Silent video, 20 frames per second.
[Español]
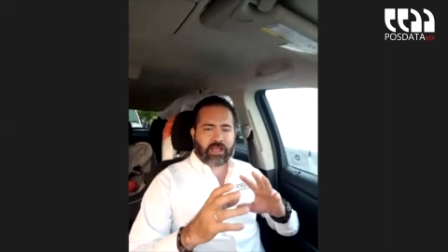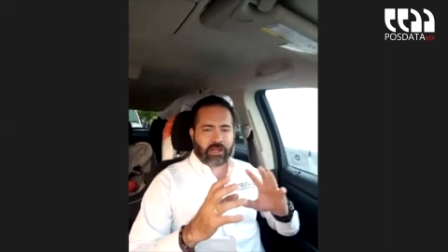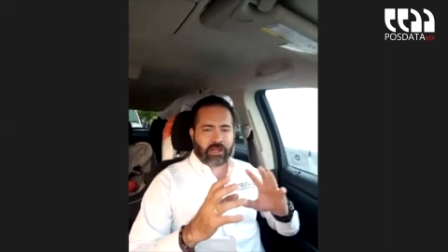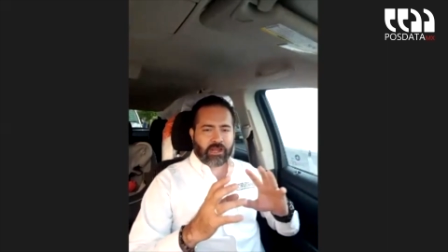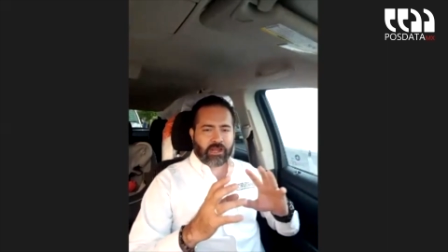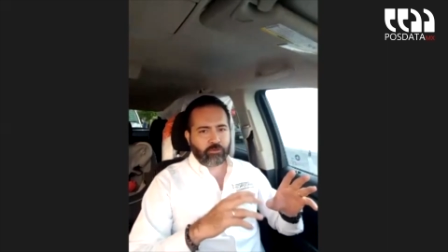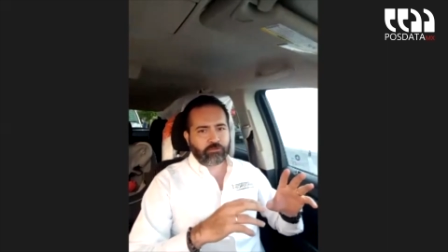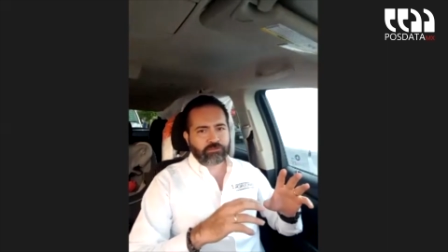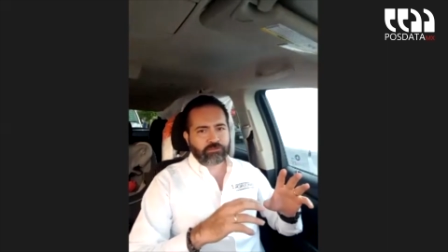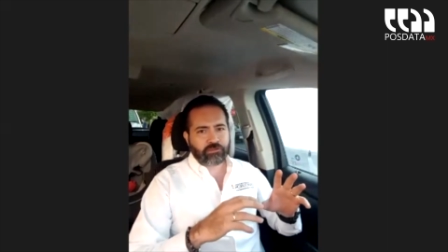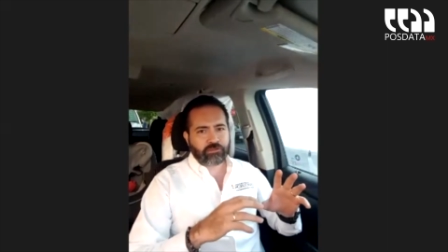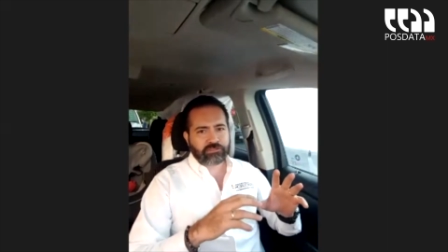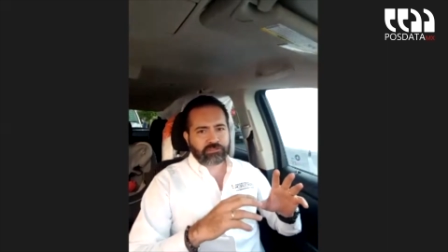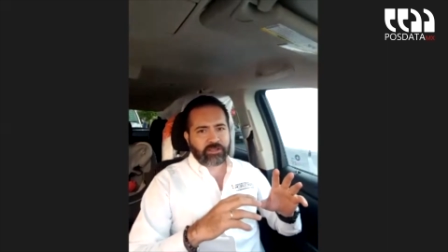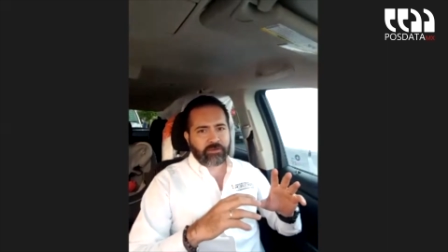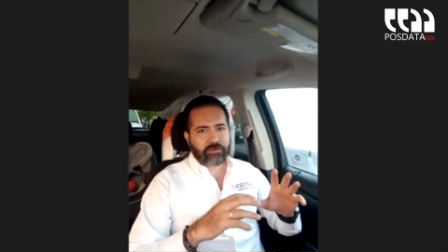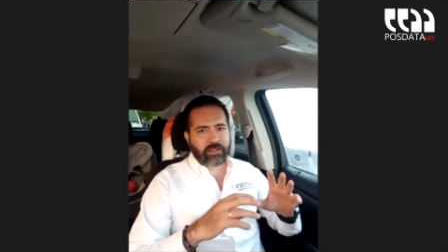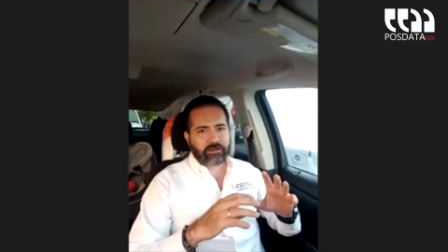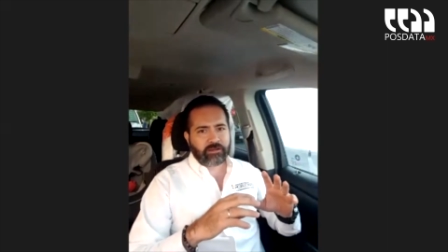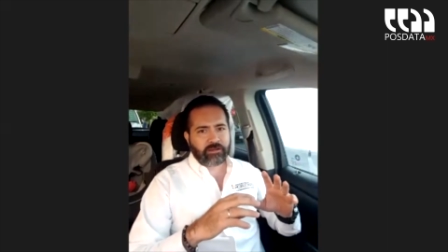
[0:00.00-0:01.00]
algunos de los
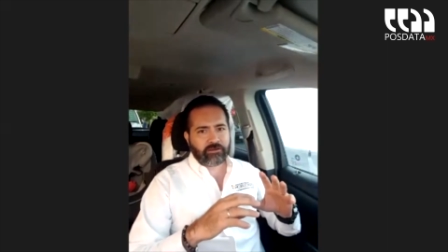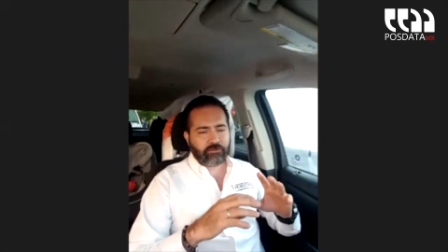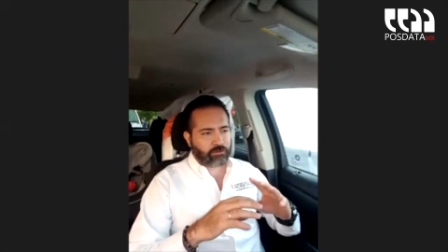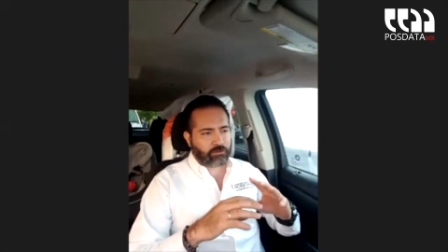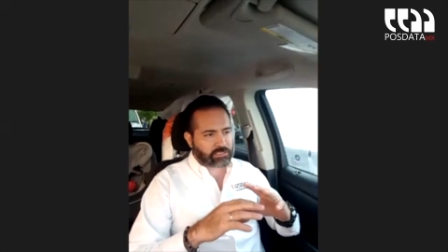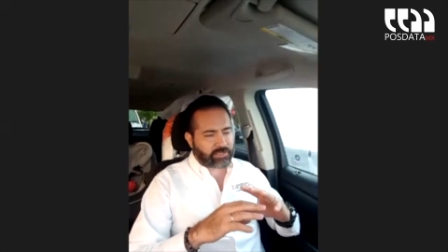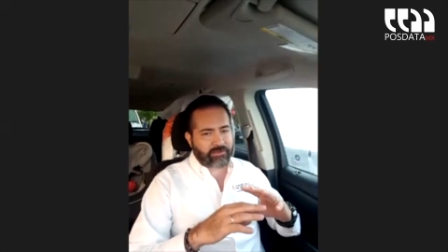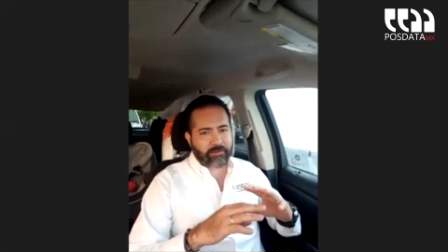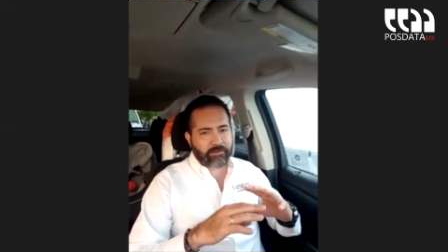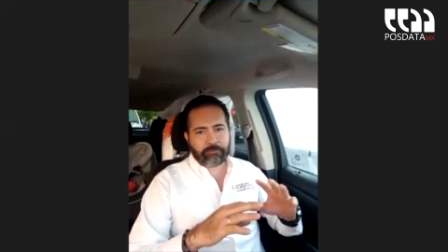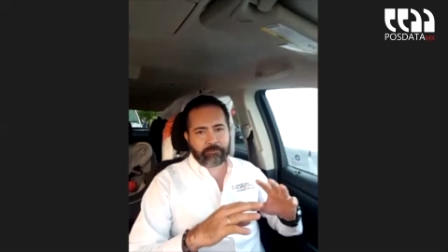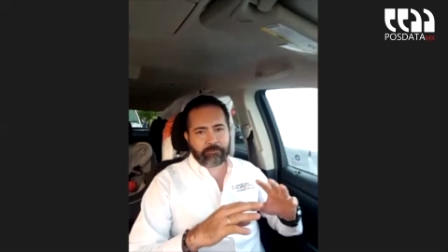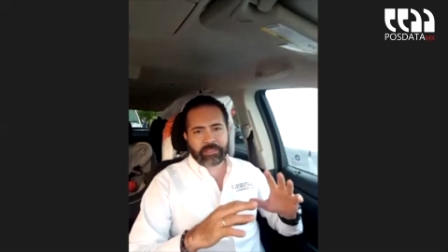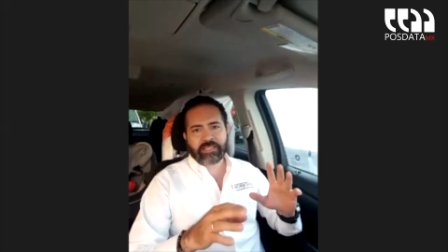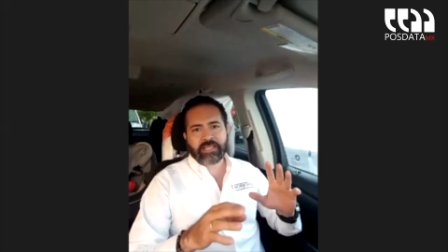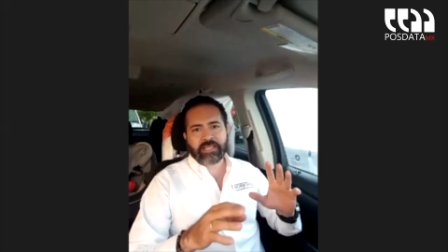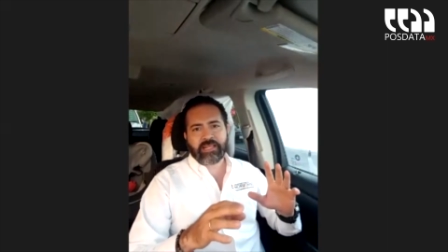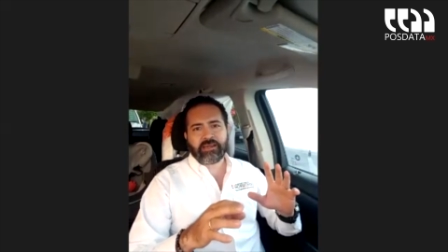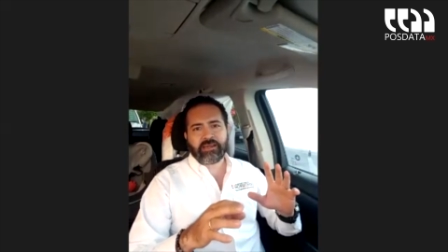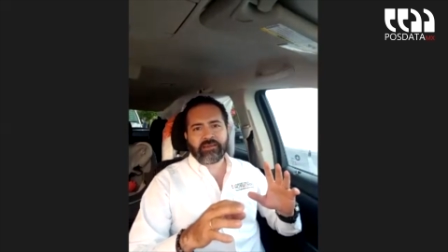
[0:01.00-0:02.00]
que van no saben
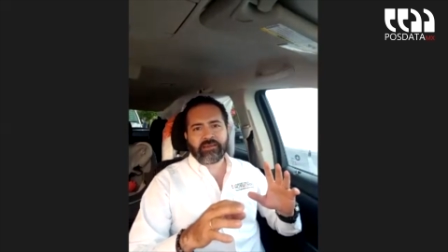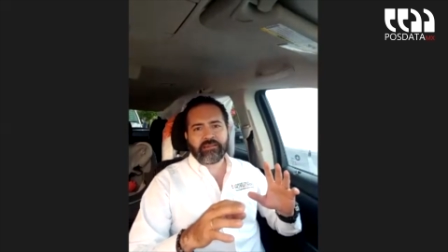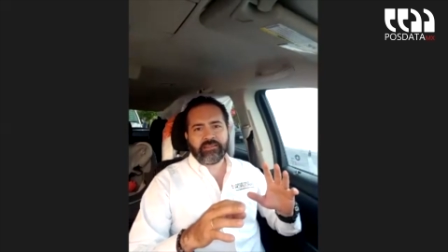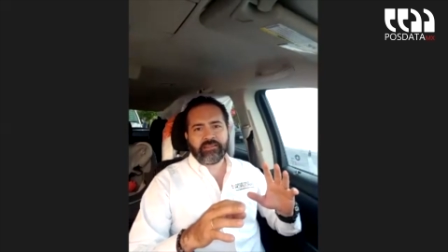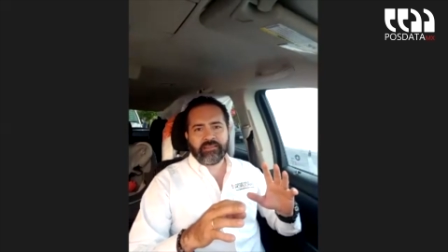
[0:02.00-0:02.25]
pintar